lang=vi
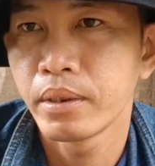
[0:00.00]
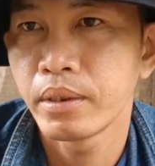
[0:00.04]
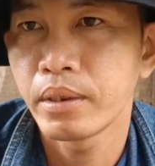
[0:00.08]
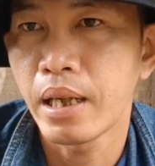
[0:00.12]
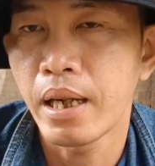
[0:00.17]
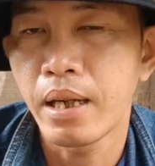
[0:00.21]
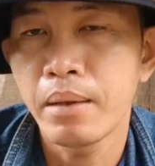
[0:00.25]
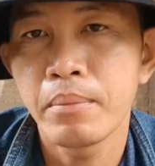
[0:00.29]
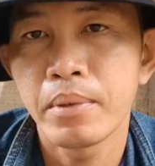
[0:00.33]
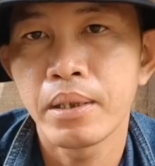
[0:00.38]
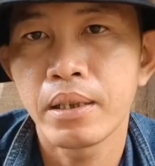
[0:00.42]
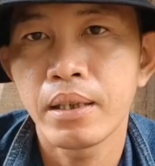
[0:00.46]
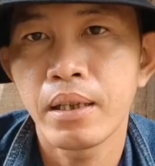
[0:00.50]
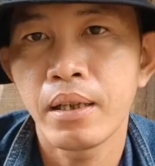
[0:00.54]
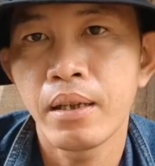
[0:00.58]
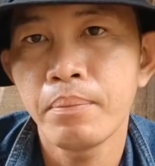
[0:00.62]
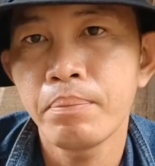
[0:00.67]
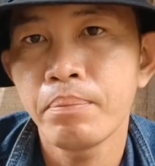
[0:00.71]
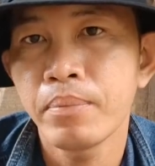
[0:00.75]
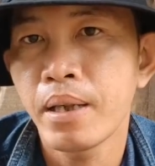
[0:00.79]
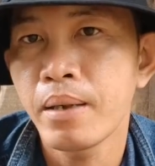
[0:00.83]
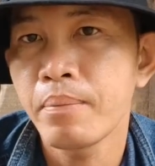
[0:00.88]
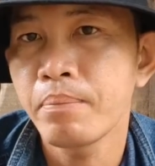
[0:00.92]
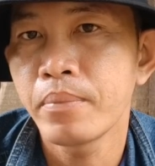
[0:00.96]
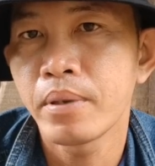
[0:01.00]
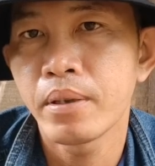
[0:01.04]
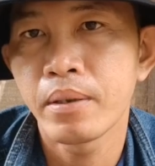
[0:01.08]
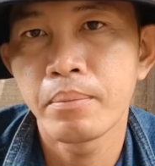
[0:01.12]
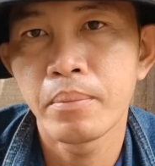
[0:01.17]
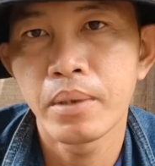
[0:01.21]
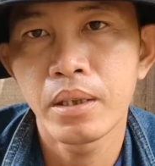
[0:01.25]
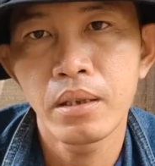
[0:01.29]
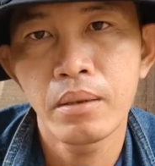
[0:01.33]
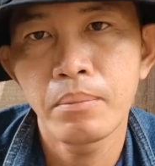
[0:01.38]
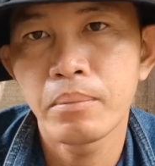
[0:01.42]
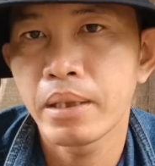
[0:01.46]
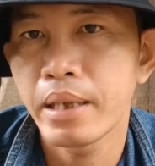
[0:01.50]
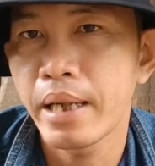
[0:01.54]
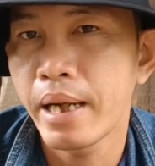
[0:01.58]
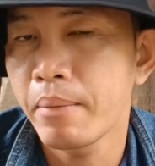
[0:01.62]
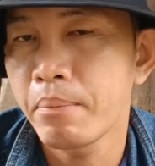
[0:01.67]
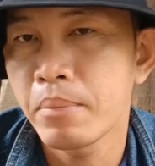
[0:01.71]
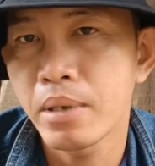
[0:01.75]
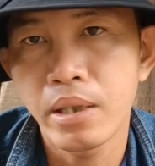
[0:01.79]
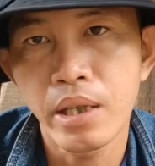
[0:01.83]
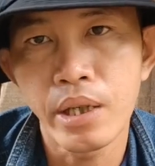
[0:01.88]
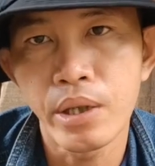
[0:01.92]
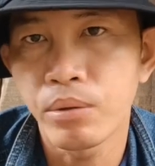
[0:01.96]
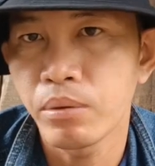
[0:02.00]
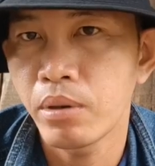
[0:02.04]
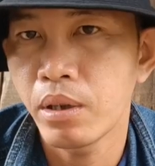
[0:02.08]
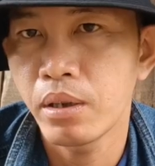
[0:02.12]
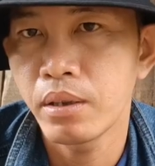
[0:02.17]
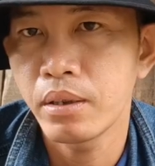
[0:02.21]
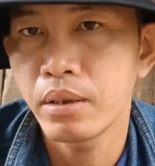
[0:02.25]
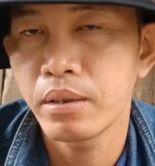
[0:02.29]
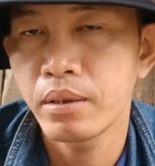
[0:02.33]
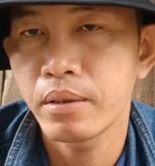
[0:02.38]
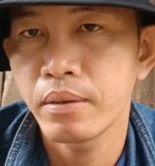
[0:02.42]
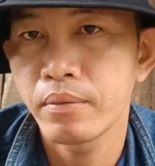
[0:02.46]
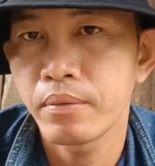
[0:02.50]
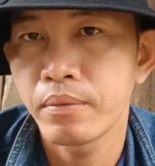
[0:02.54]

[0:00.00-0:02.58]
đã mình hấp tấp thì mình đó mình gắng mình chịu thôi